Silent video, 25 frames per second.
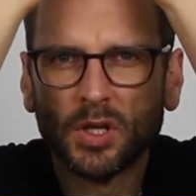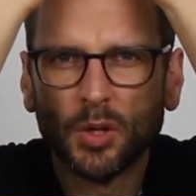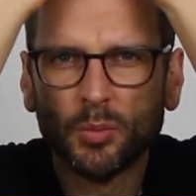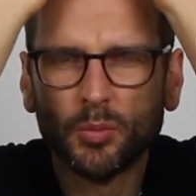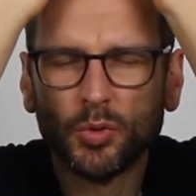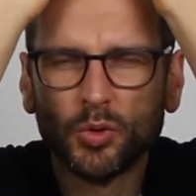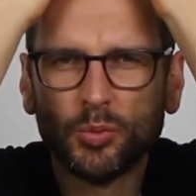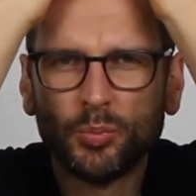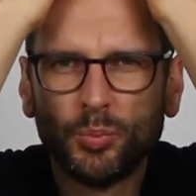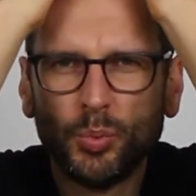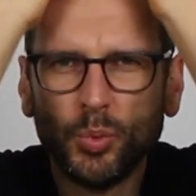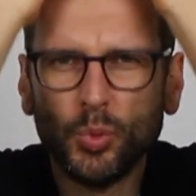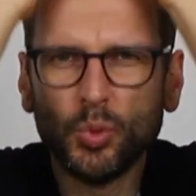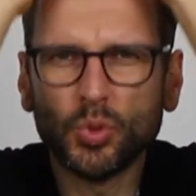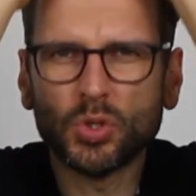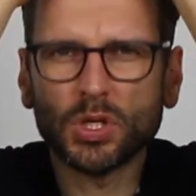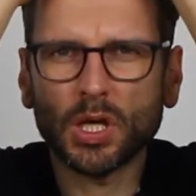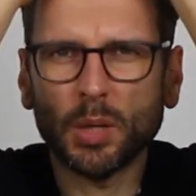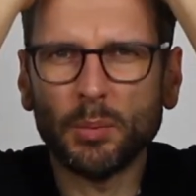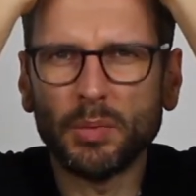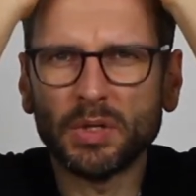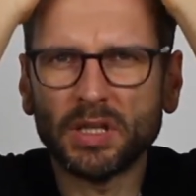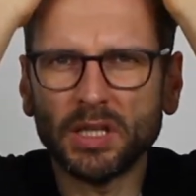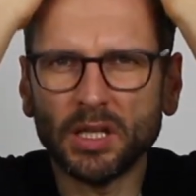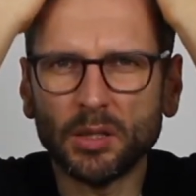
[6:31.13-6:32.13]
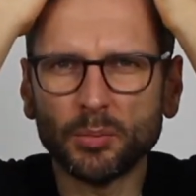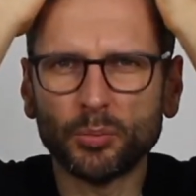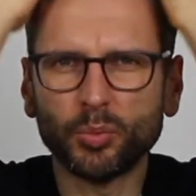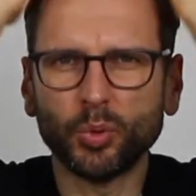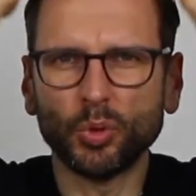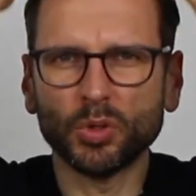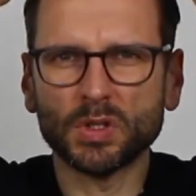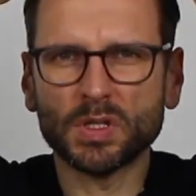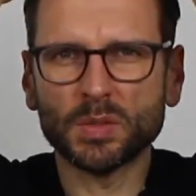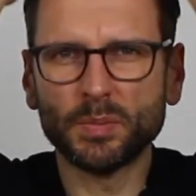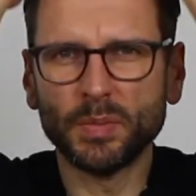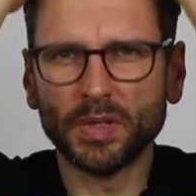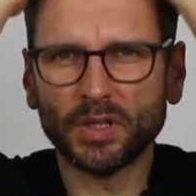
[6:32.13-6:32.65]
mit Büchern, mit
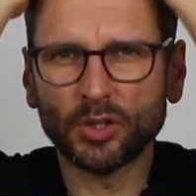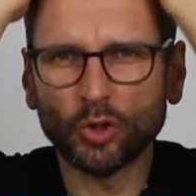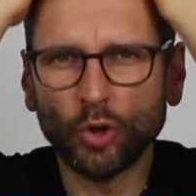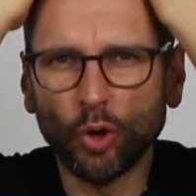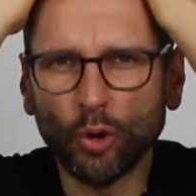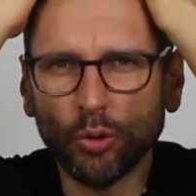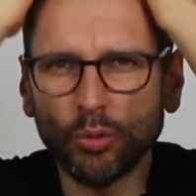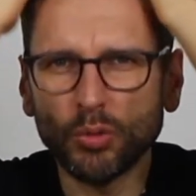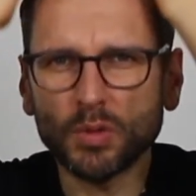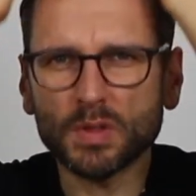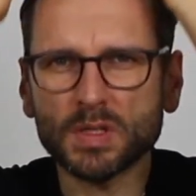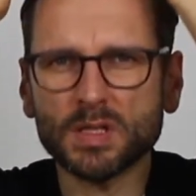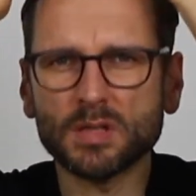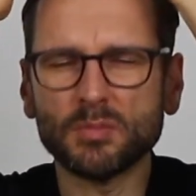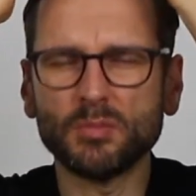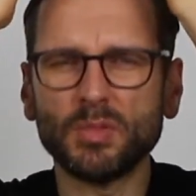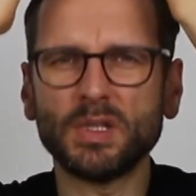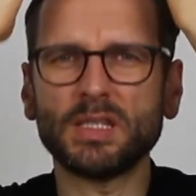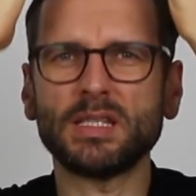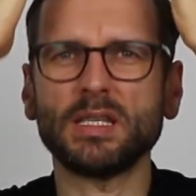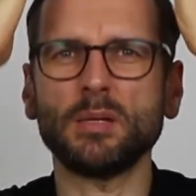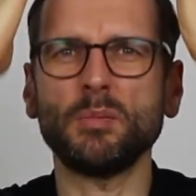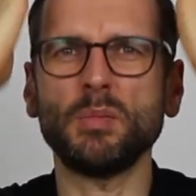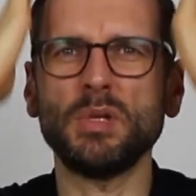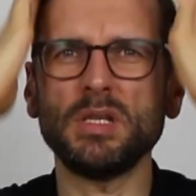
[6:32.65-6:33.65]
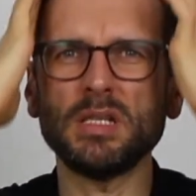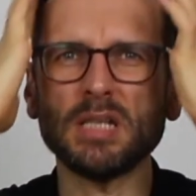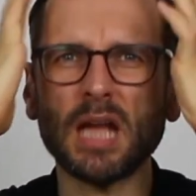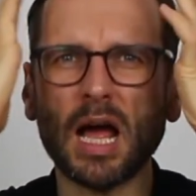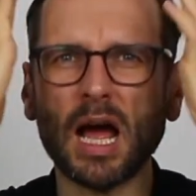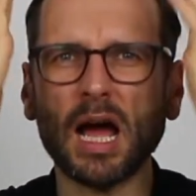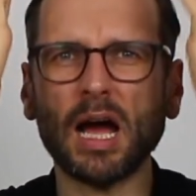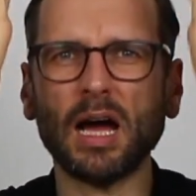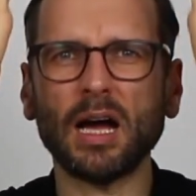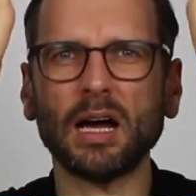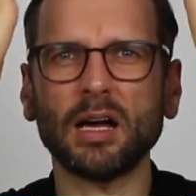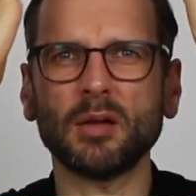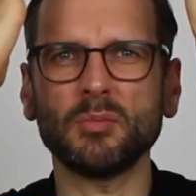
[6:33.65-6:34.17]
Inputs, mit Kursen, mit
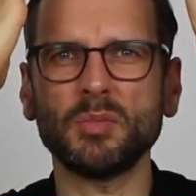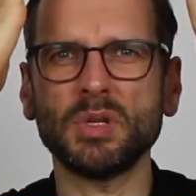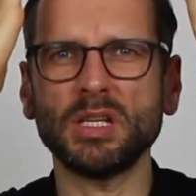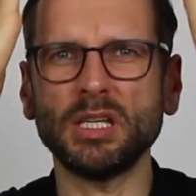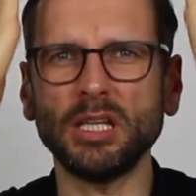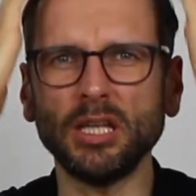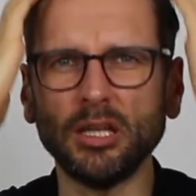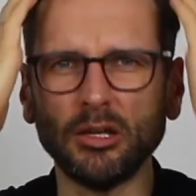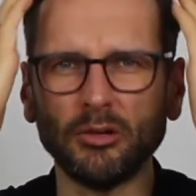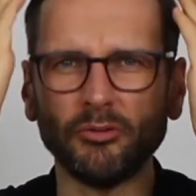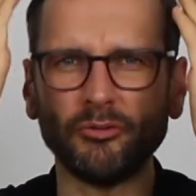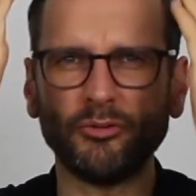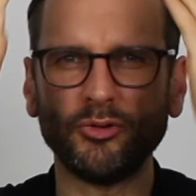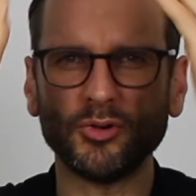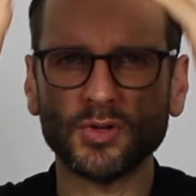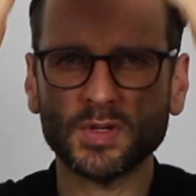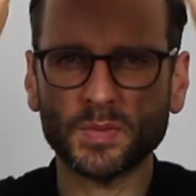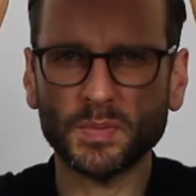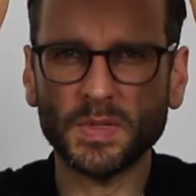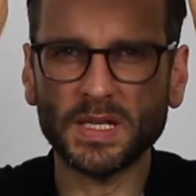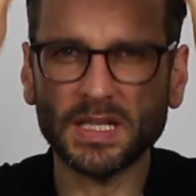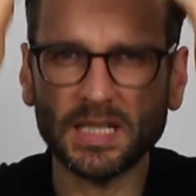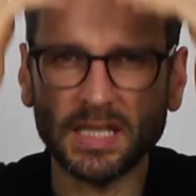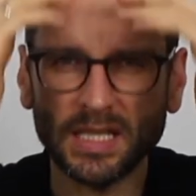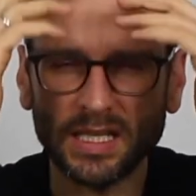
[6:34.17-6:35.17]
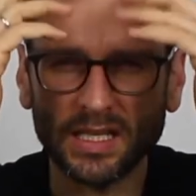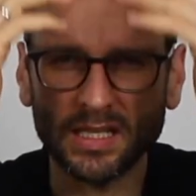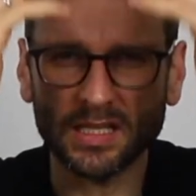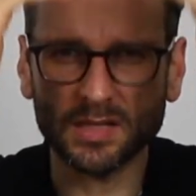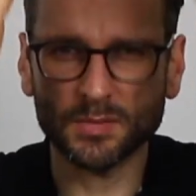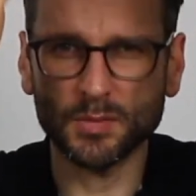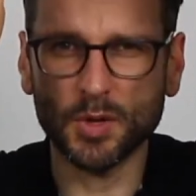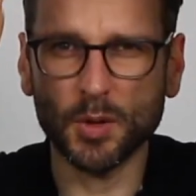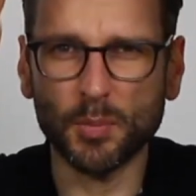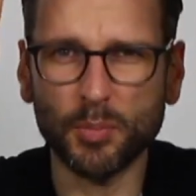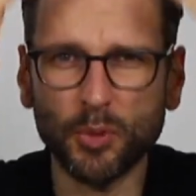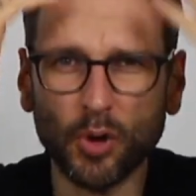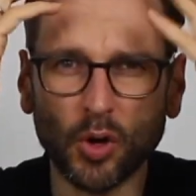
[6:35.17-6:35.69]
Seminaren, mit Infos, mit Lesen,
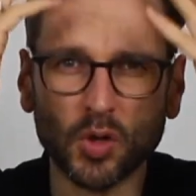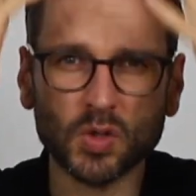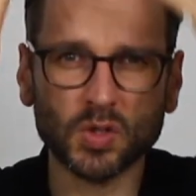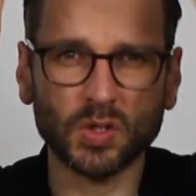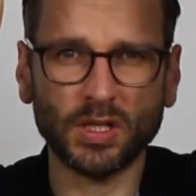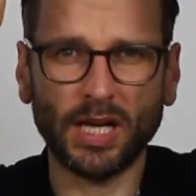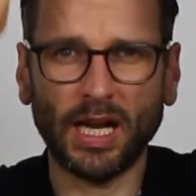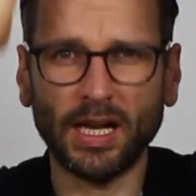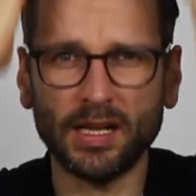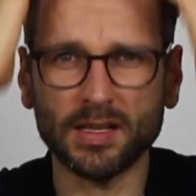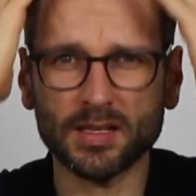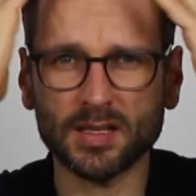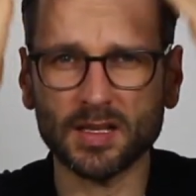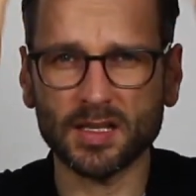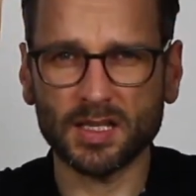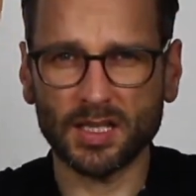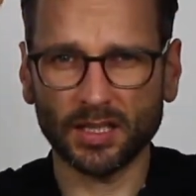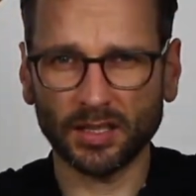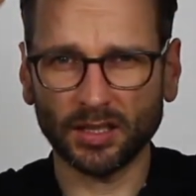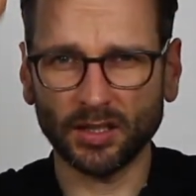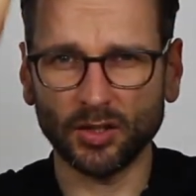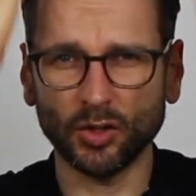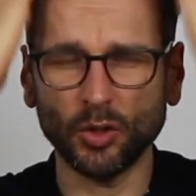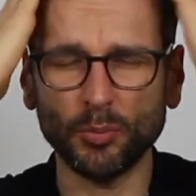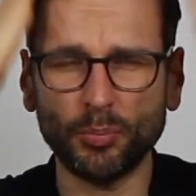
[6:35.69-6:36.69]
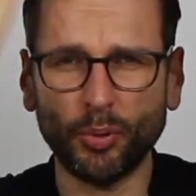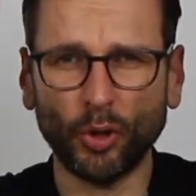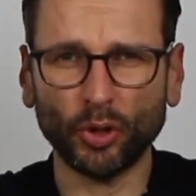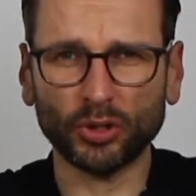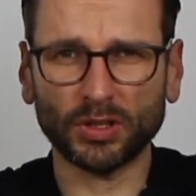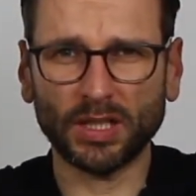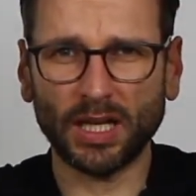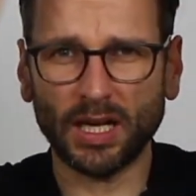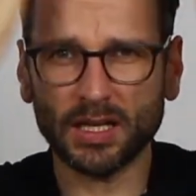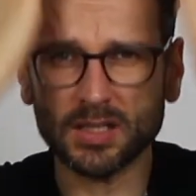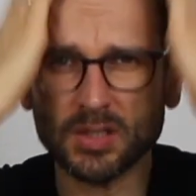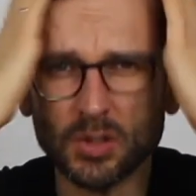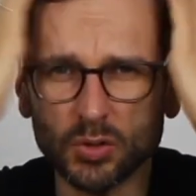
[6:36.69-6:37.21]
mit Blogs und alles ist hier drin und
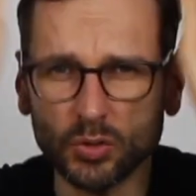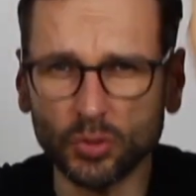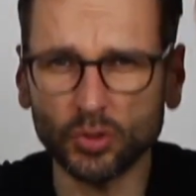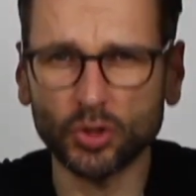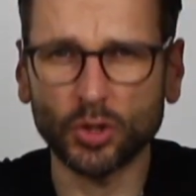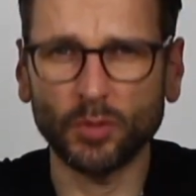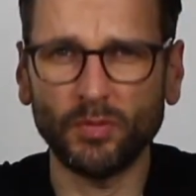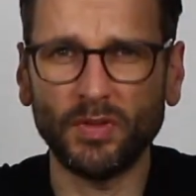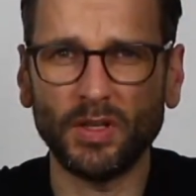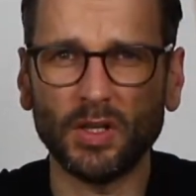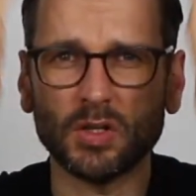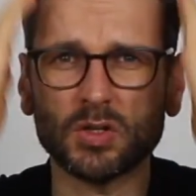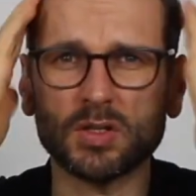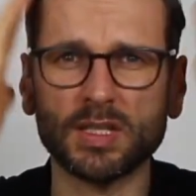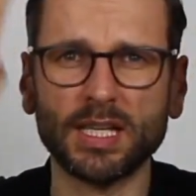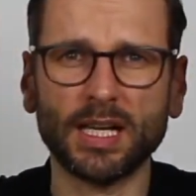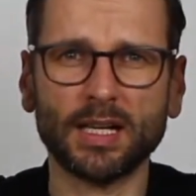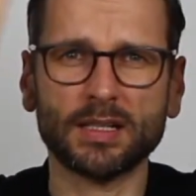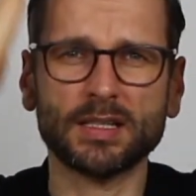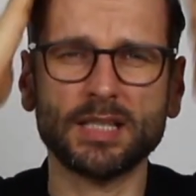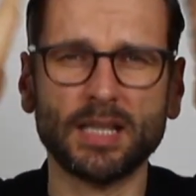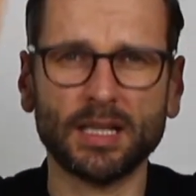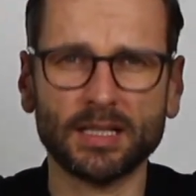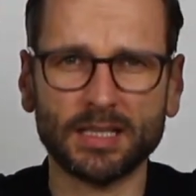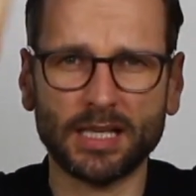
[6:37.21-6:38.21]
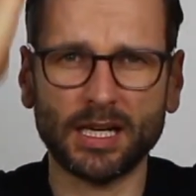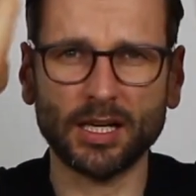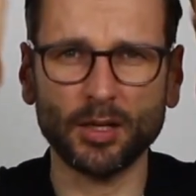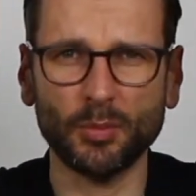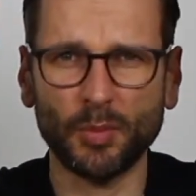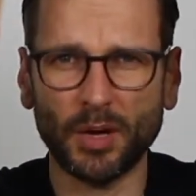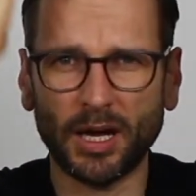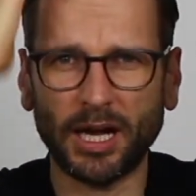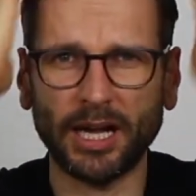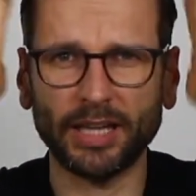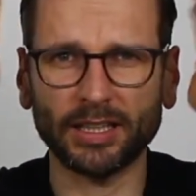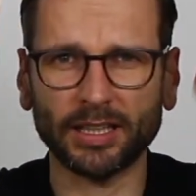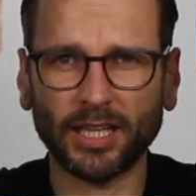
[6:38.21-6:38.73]
Podcasts und YouTube-Videos, zack, zack, zack,
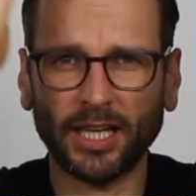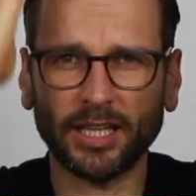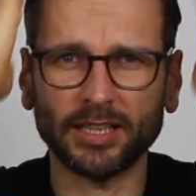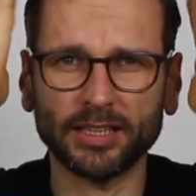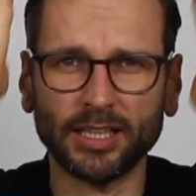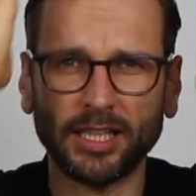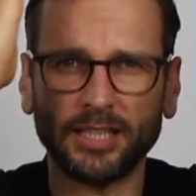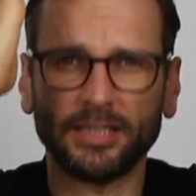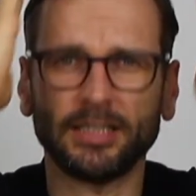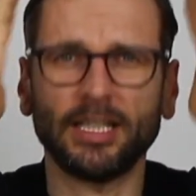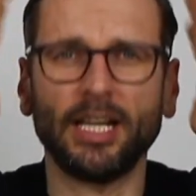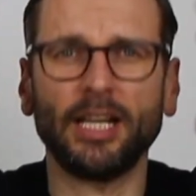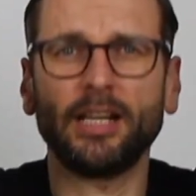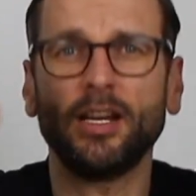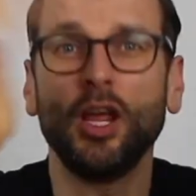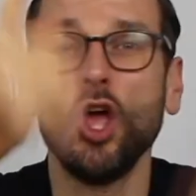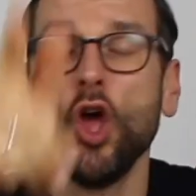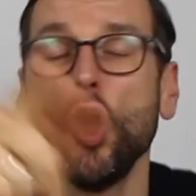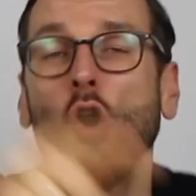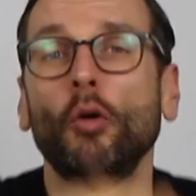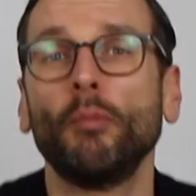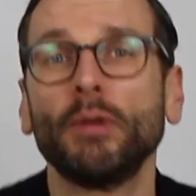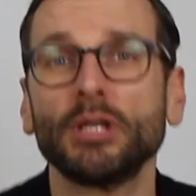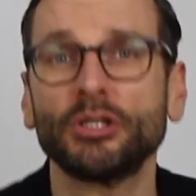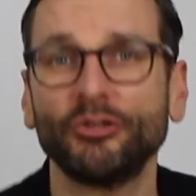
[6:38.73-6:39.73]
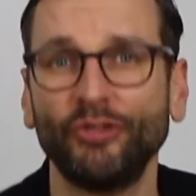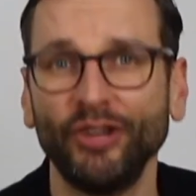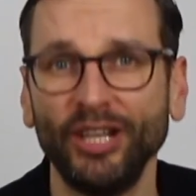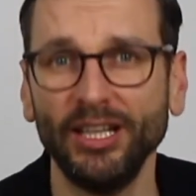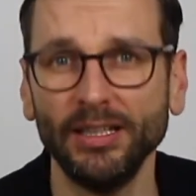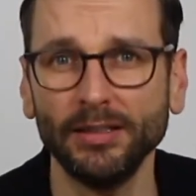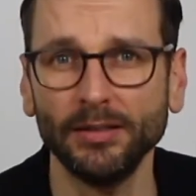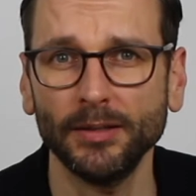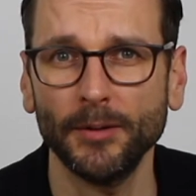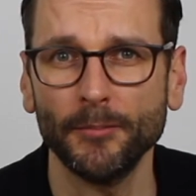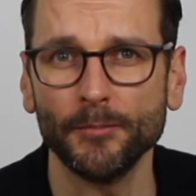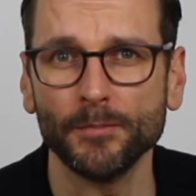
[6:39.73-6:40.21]
immer rein, rein, rein, rein. Und was fehlt?